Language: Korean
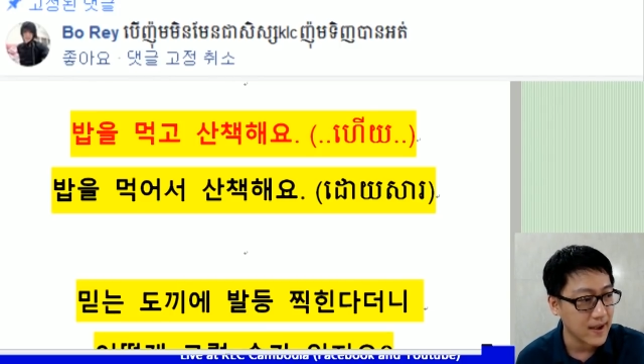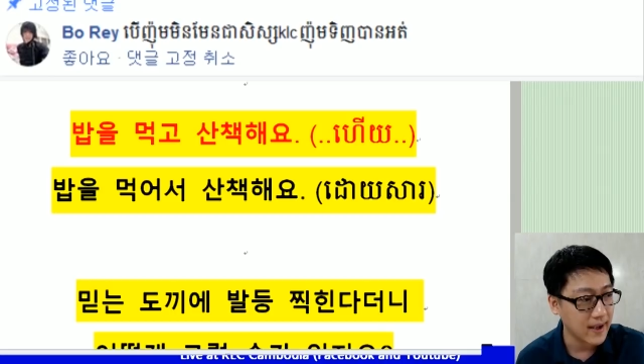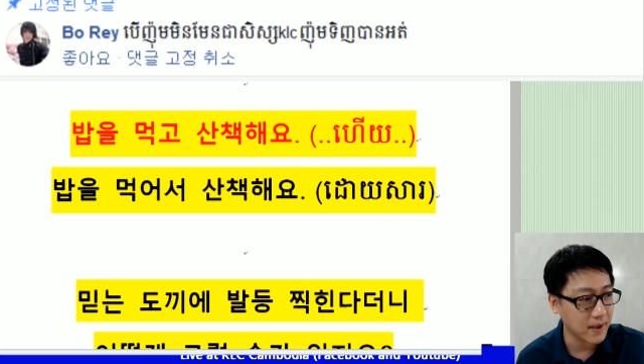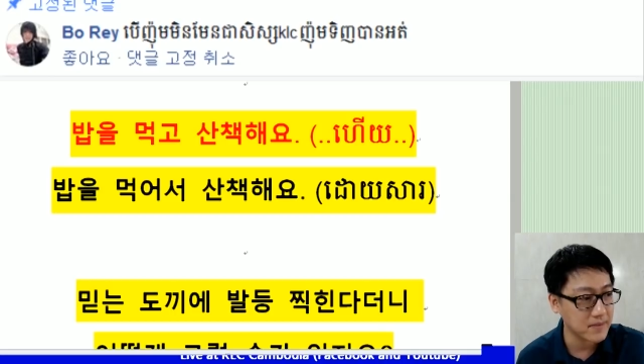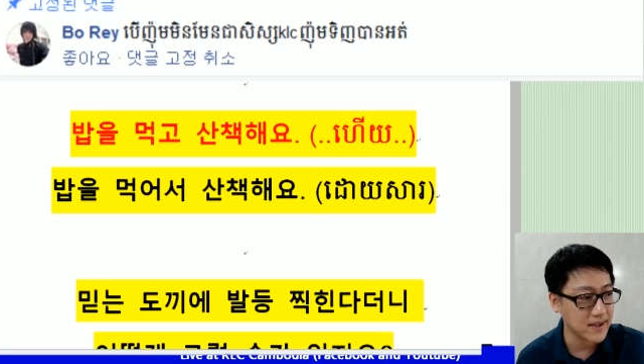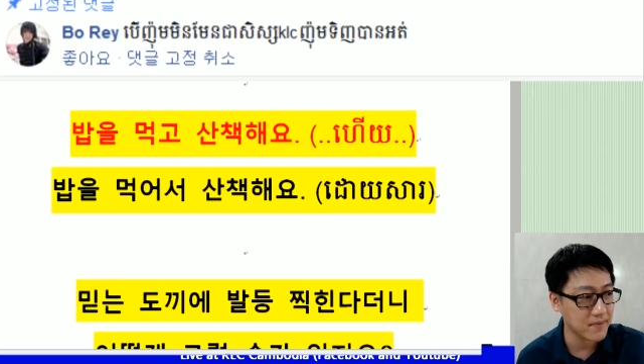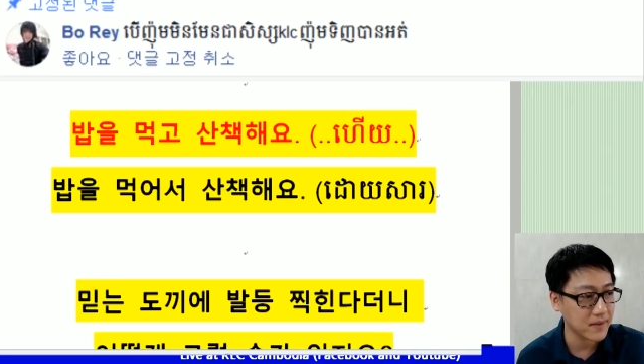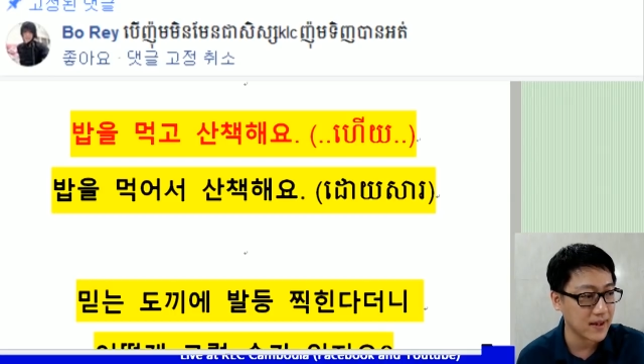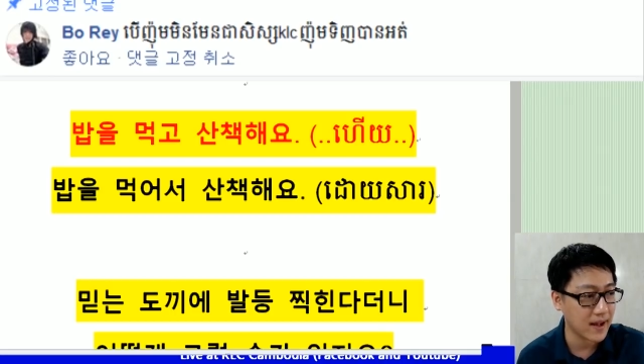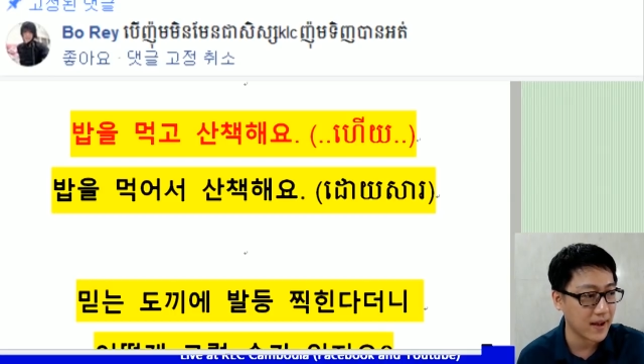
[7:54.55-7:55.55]

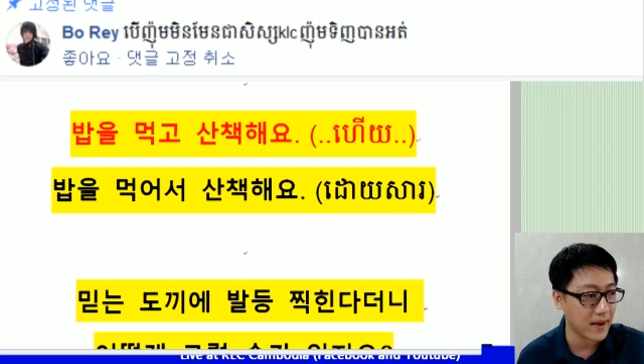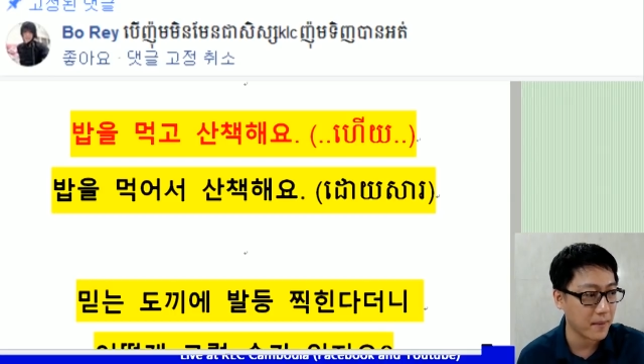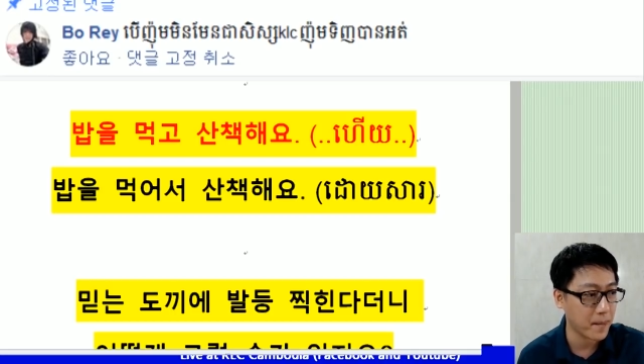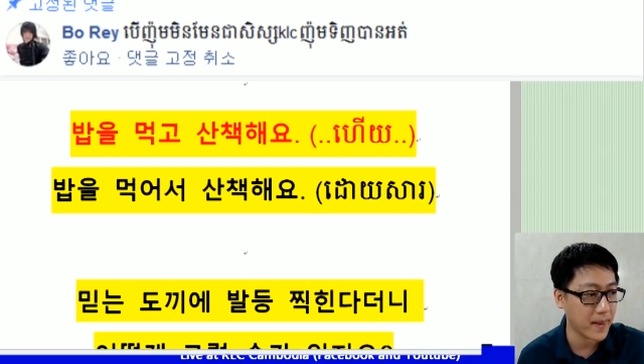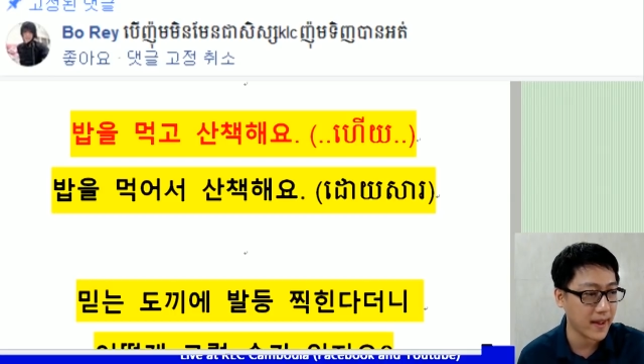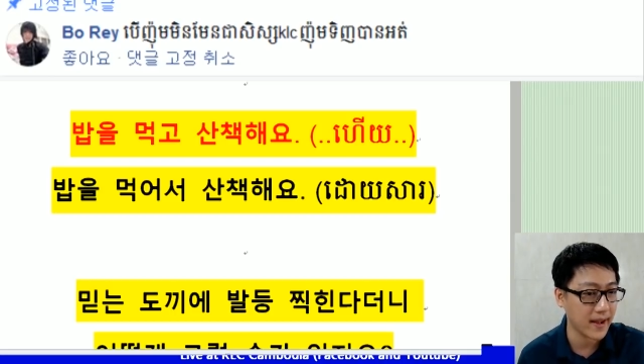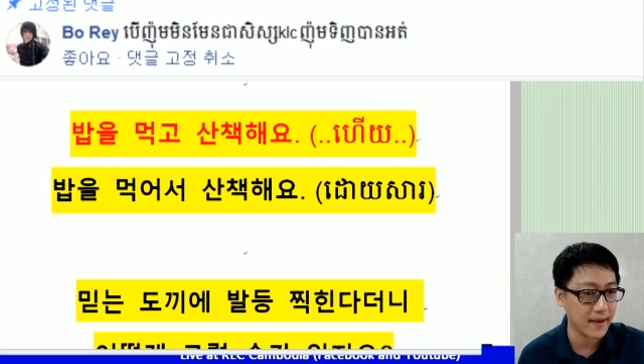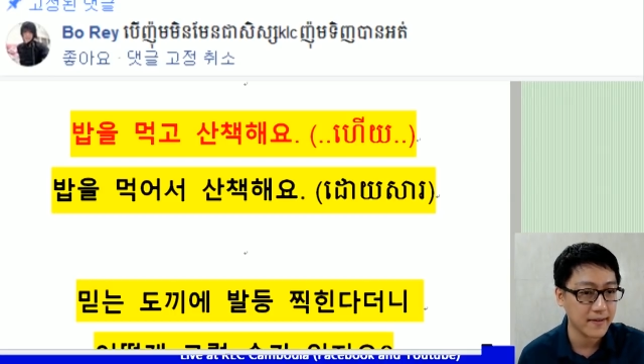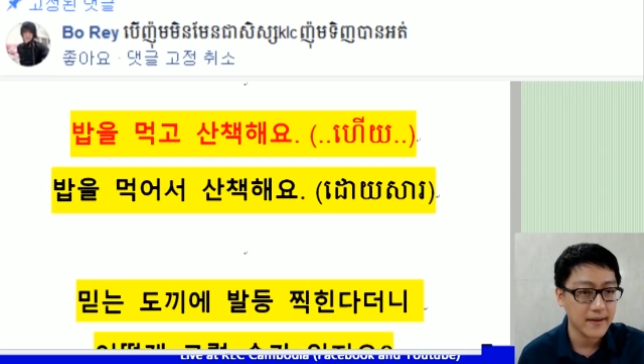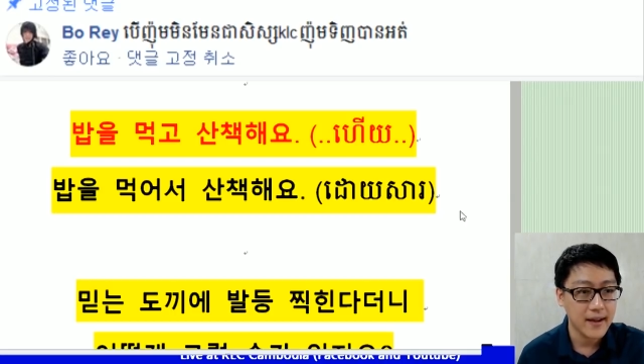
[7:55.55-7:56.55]
감사합니다 네
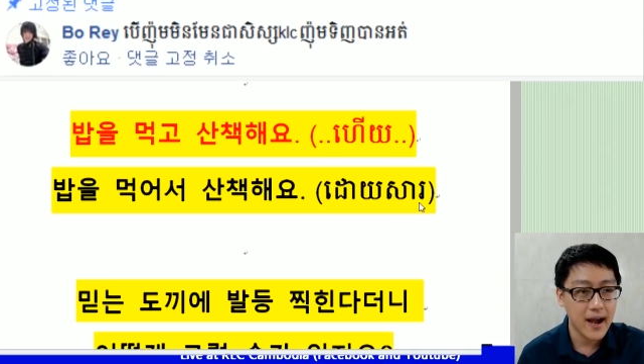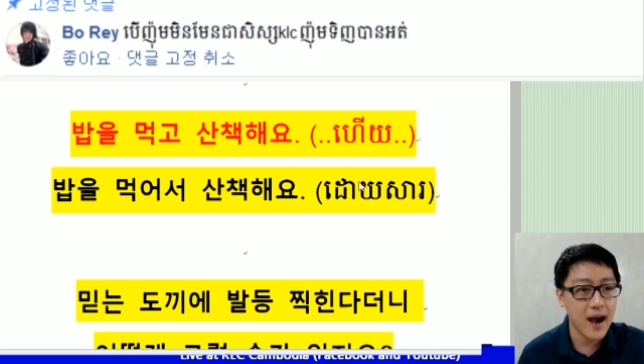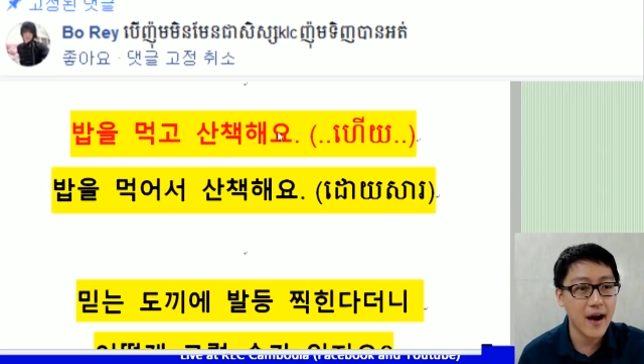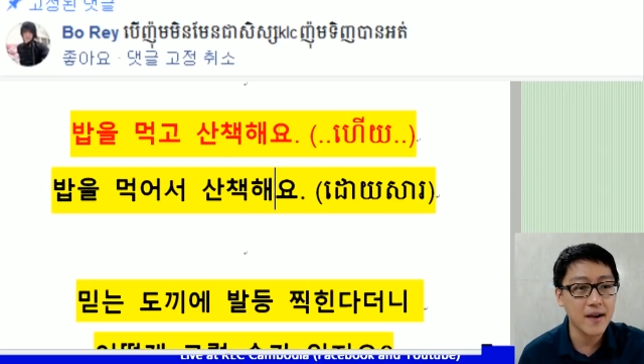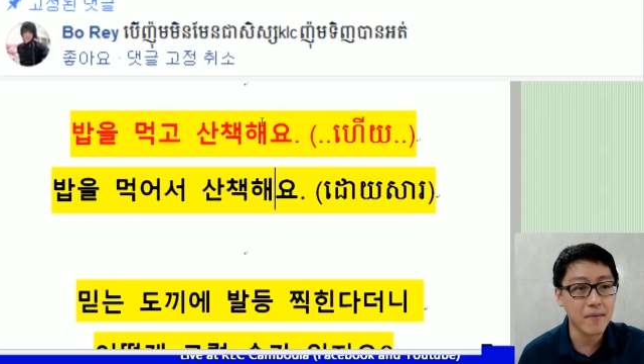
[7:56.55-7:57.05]
하이